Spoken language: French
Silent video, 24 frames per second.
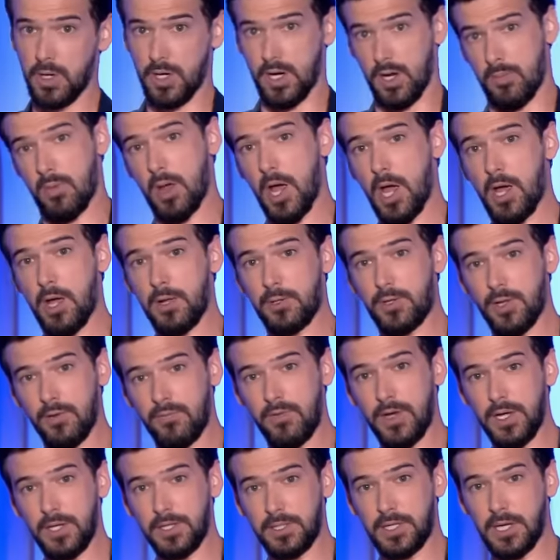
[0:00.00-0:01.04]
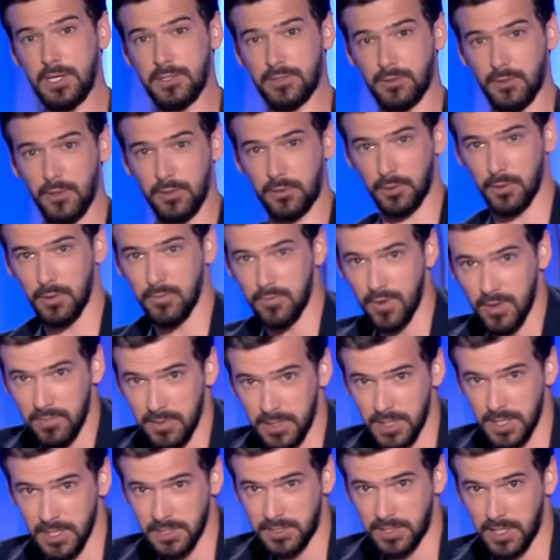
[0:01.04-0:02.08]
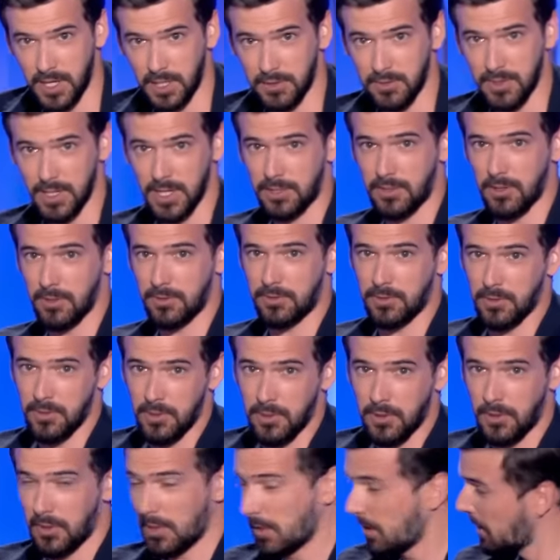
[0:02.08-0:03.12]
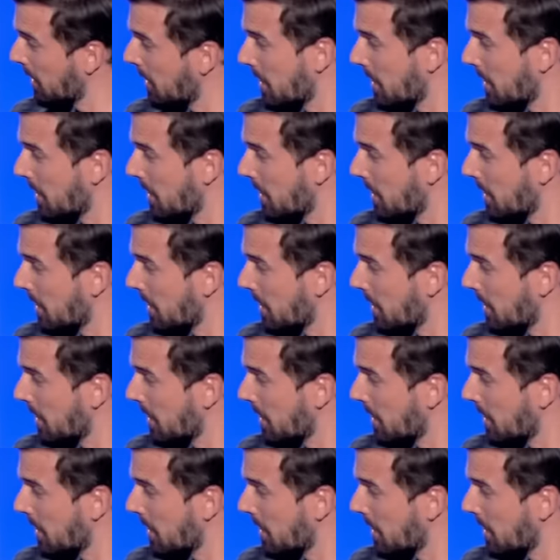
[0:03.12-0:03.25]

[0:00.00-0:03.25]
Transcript: Eh ben, devine qui se retrouve au ministère de la Culture